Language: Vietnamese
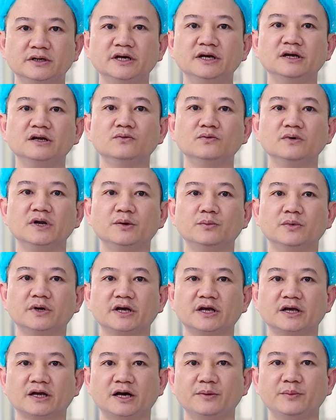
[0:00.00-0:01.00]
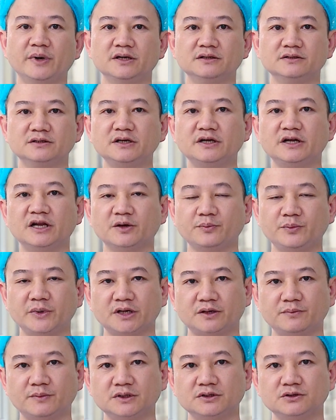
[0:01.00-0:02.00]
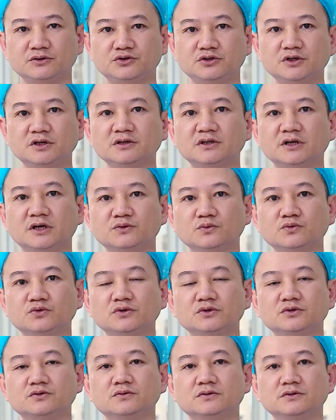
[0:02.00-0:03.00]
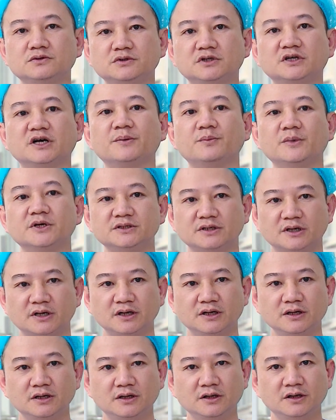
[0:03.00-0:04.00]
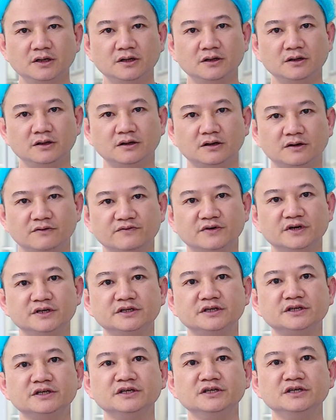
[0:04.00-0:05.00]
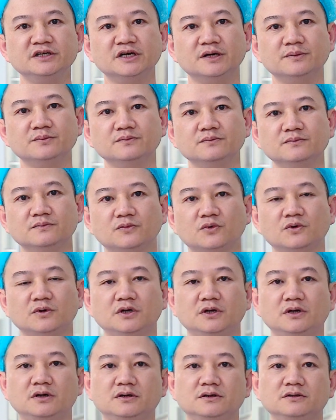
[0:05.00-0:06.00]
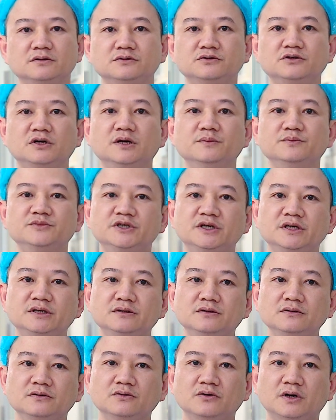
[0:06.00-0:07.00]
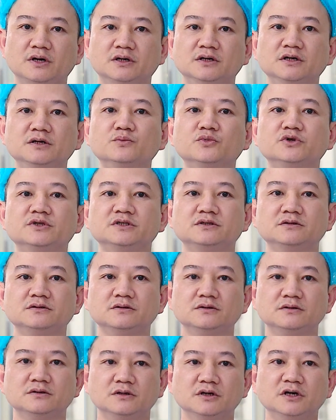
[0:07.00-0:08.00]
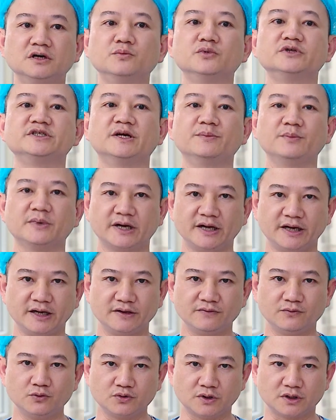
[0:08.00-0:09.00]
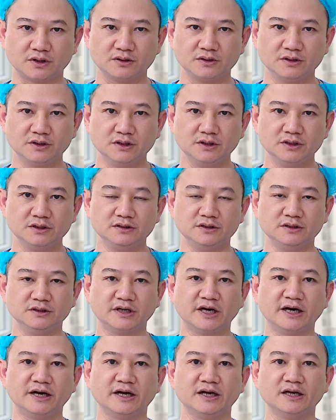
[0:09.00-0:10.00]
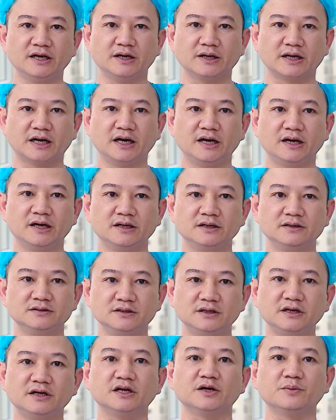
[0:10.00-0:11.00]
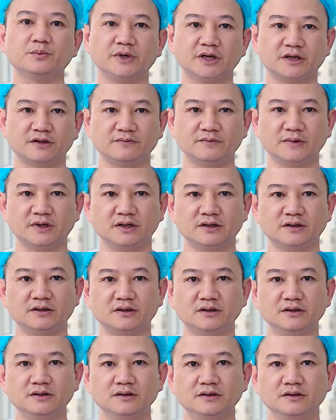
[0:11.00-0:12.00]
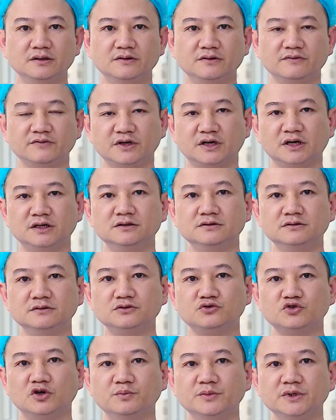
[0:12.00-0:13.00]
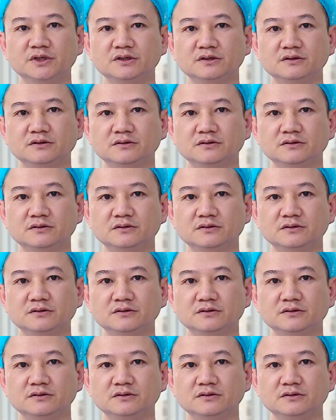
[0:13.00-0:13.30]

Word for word: Đây cũng là một cái ca bệnh rất là đặc biệt mà từ trước đến giờ chúng tôi chưa gặp bao giờ. Với cái kinh nghiệm uh, xương hàm trên khoảng hơn một hơn một trăm ca phẫu thuật thì ca này là ca rất là đặc biệt và phải cần sự chuẩn bị